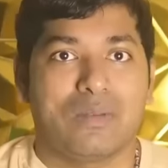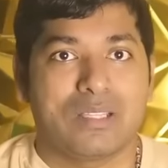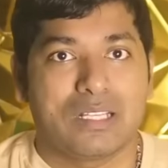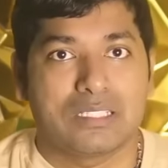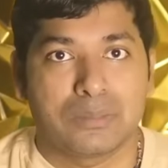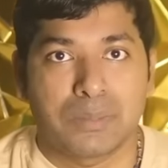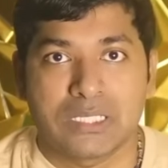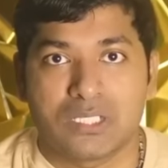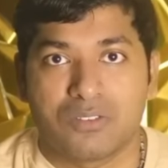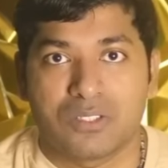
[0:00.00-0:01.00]
మీద
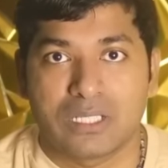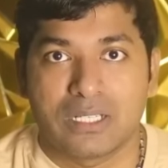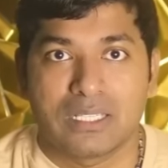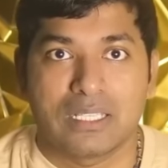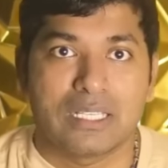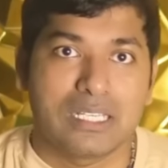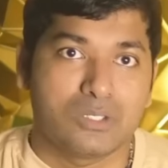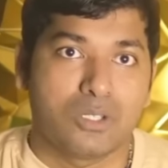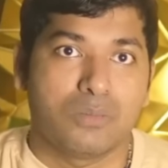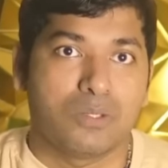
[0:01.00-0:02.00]
సస్పెన్షన్ ఆఫ్ అసాల్ట్ కింద కేసు
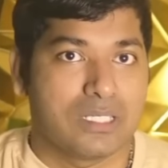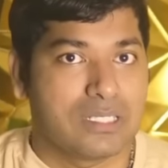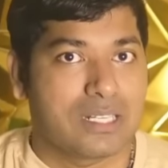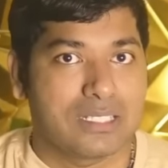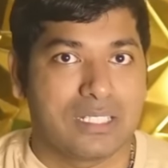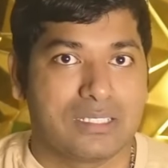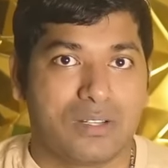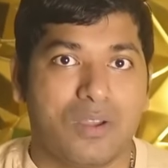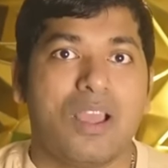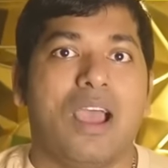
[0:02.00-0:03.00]
కూడా బుక్ చేసి అరెస్ట్
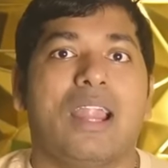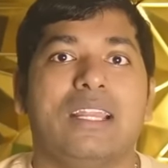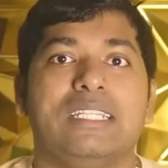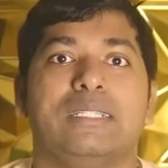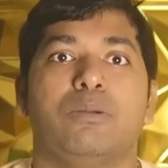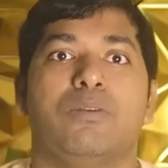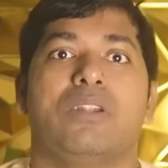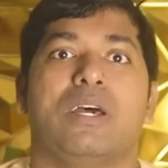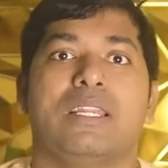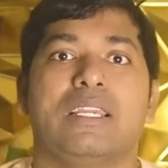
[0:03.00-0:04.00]
చేశారు అండ్ ఈసీబీ వాళ్ళు
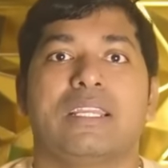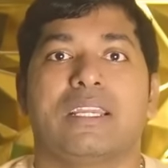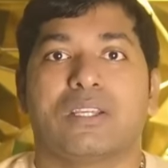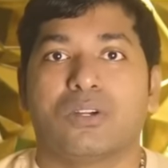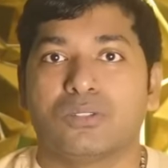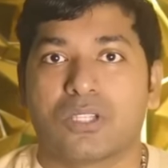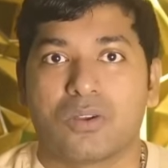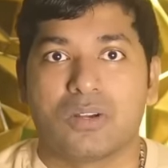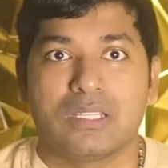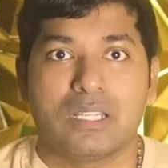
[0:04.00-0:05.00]
అన్ని క్రికెట్ గ్రౌండ్స్కి
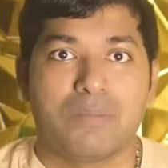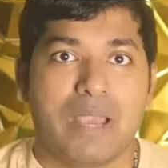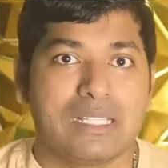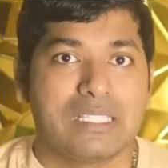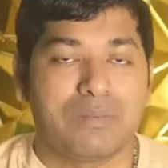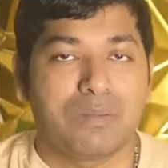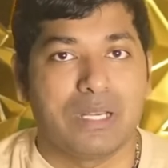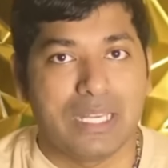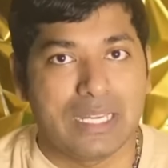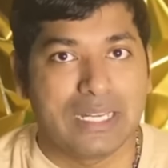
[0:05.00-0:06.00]
కూడా ఇతను బ్యాన్ చేయమని
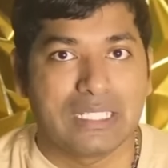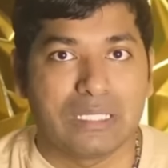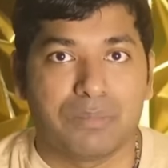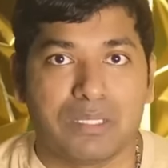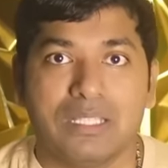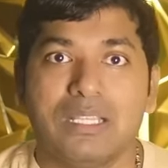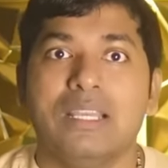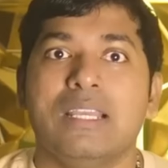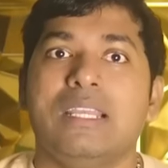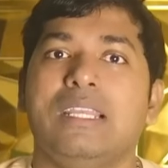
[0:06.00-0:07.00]
మళ్ళీ గట్టిగా చెప్పింది
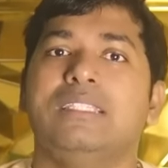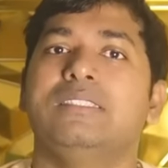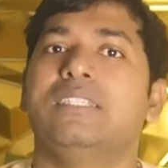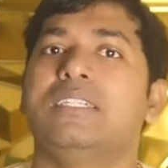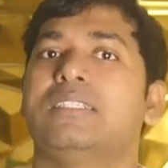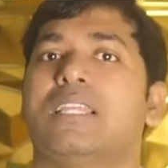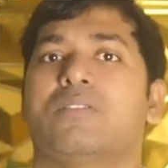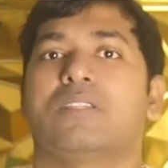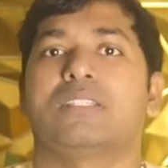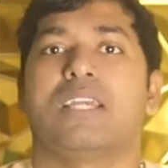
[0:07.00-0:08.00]
ఈ ఇన్సిడెంట్
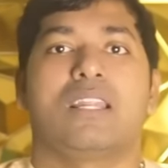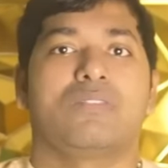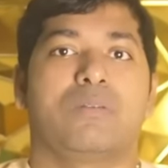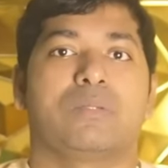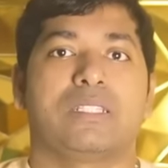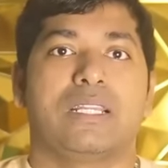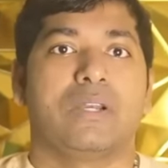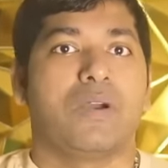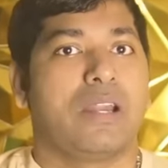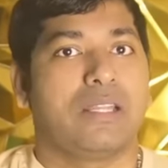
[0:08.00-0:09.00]
తర్వాత చాలా ఫేమస్ అయ్యాడు
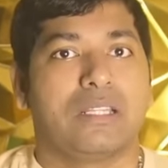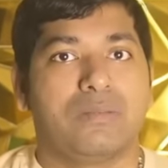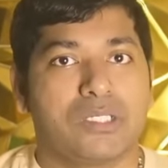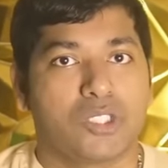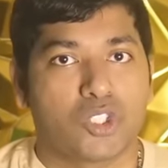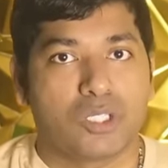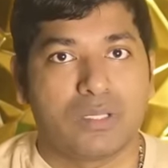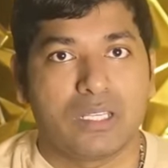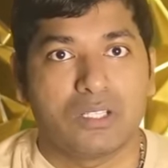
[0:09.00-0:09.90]
అండ్ ఇతని మీద సోషల్ మీడియాలో